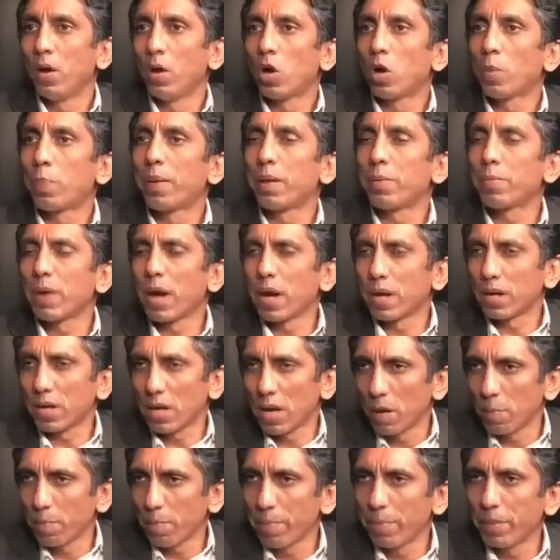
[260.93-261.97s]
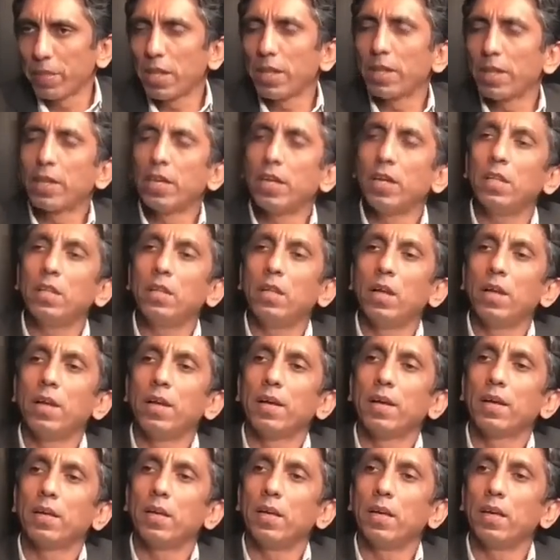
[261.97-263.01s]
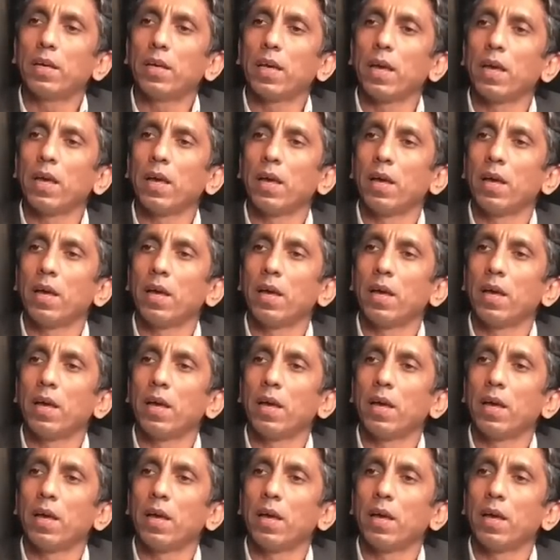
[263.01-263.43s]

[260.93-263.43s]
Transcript: और फिर इमरान खान पर भी तनकीद की कि